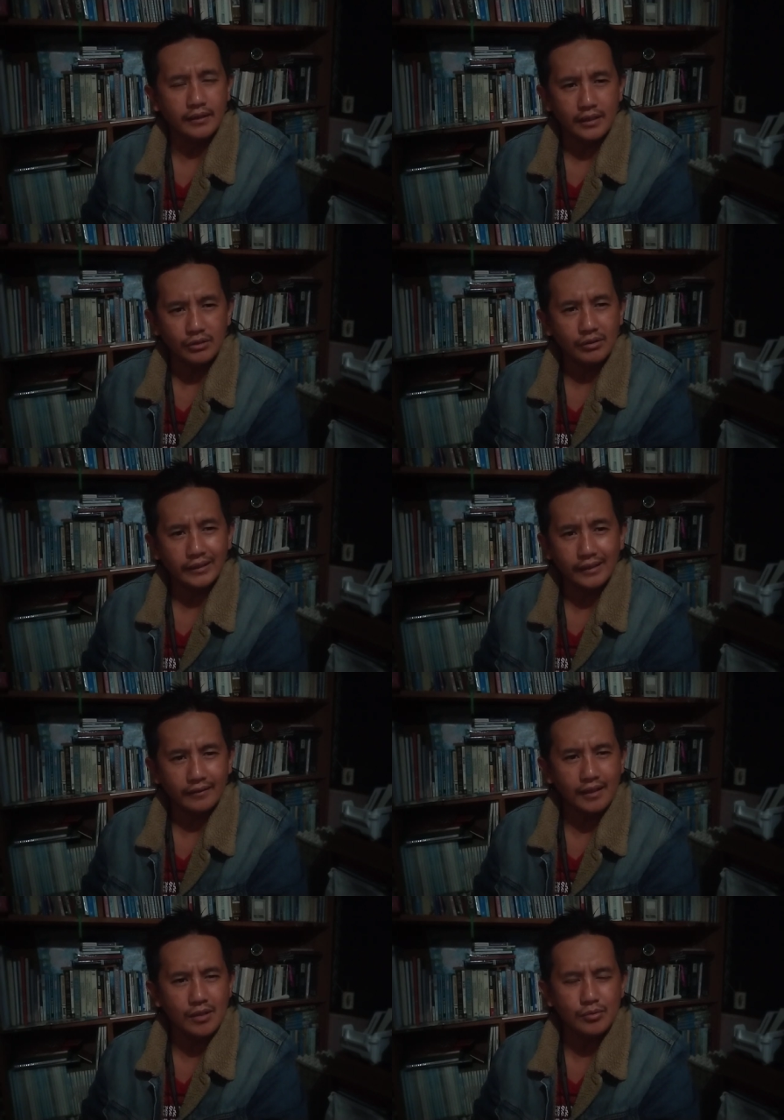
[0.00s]
dagiti nga
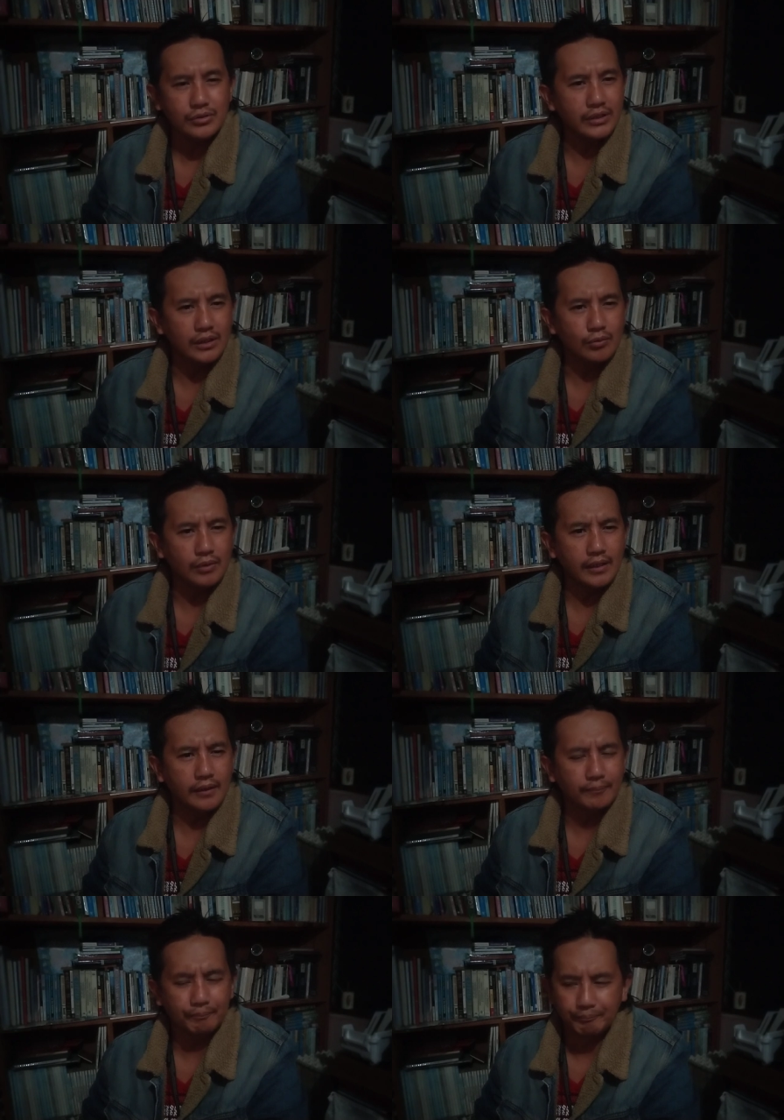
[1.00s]
tatawo di na lugar
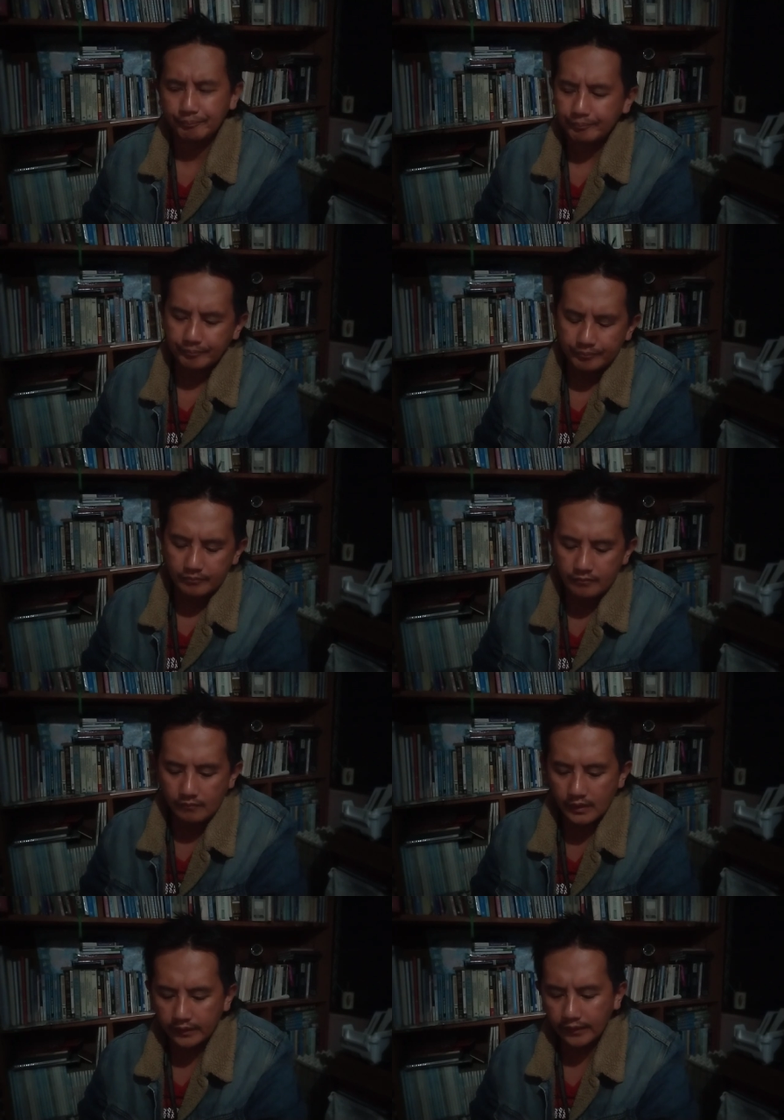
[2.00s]

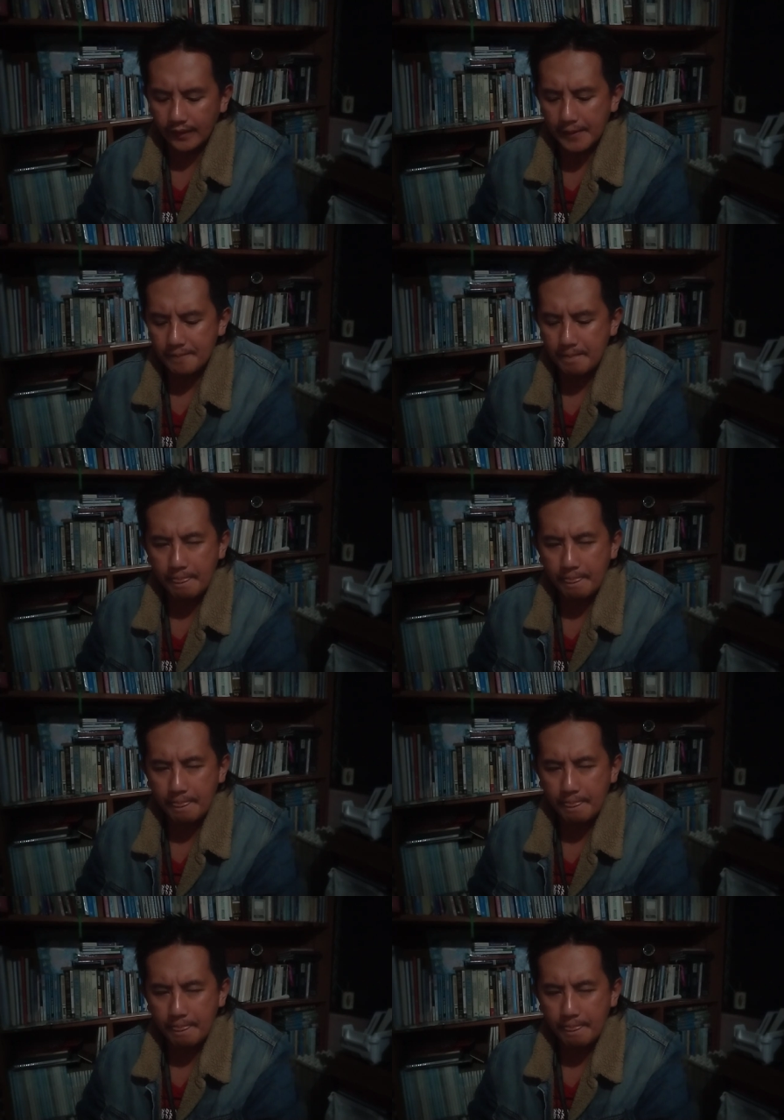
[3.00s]
tata